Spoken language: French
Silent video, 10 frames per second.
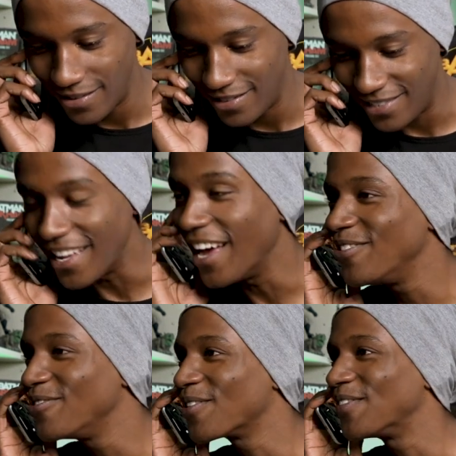Salut,
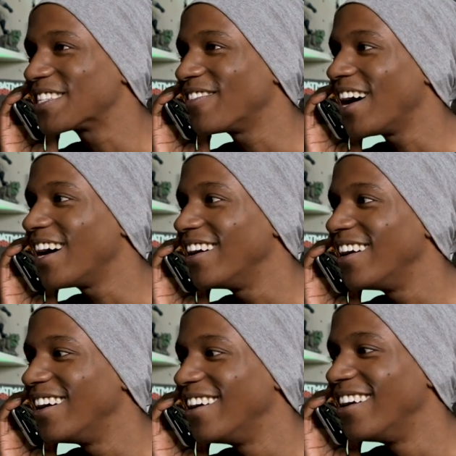comment ça va
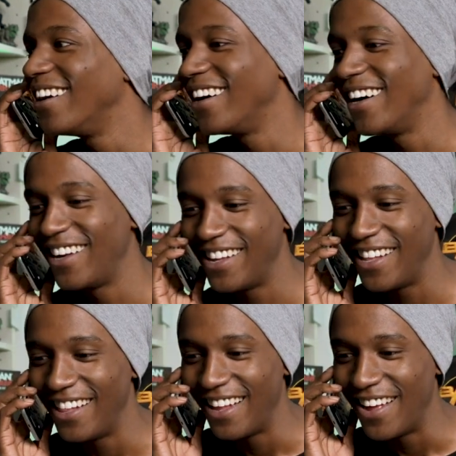Hey, ça va et
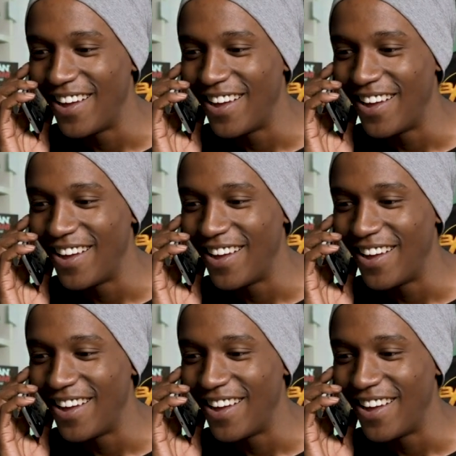toi